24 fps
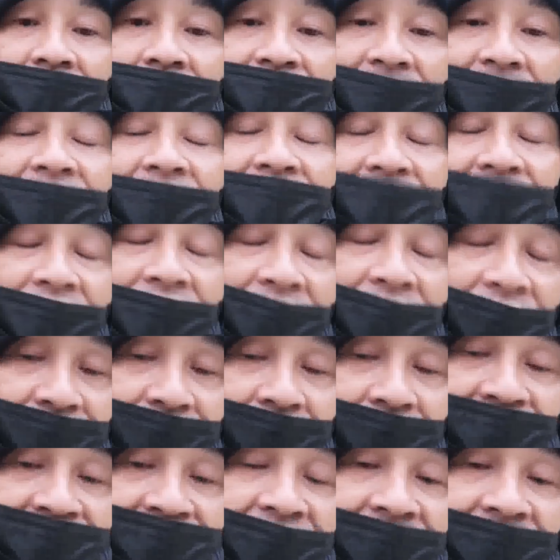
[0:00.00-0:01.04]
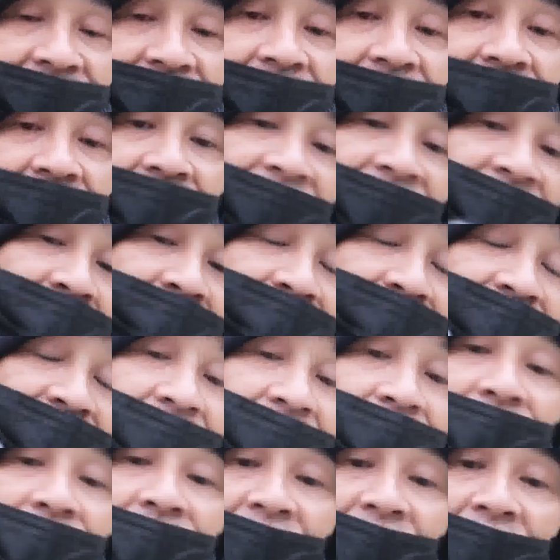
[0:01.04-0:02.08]
な、なんか用事があったりとか気分が
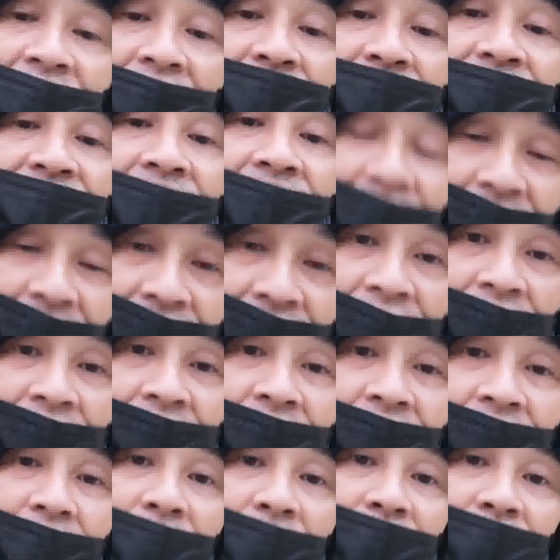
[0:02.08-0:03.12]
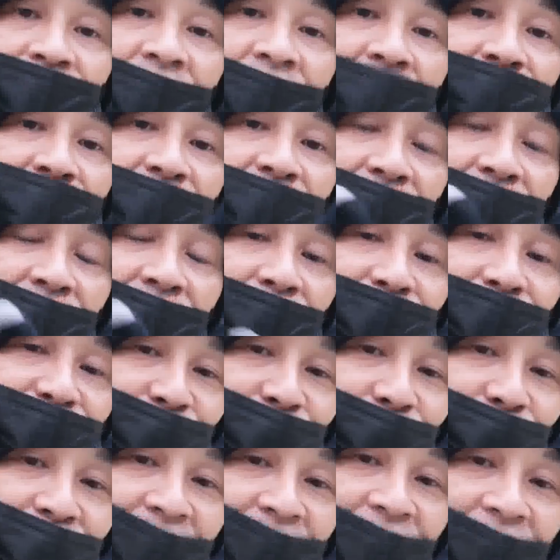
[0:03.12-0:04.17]
乗らなければやらない。全部俺の都
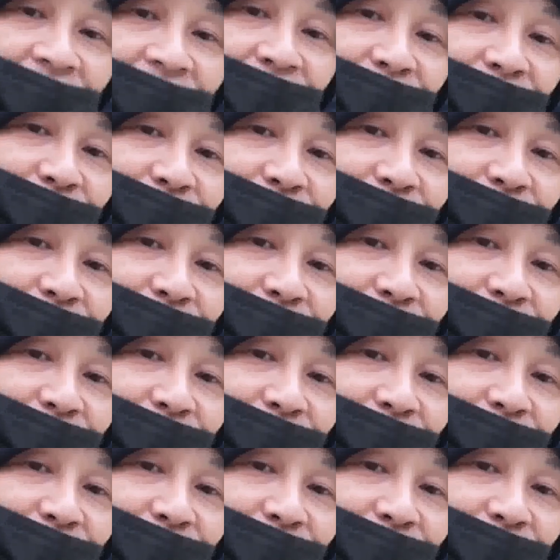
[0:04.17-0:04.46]
合だよ。